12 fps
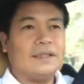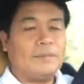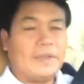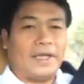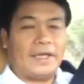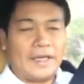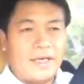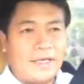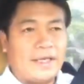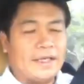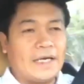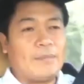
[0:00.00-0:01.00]
เป็นเหตุให้
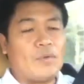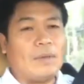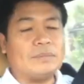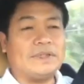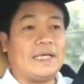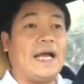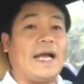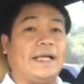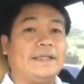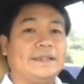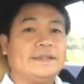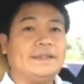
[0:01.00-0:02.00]
ได้รับความเสียหาย
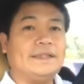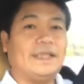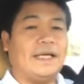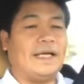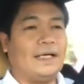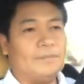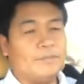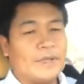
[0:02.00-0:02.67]
นะฮะ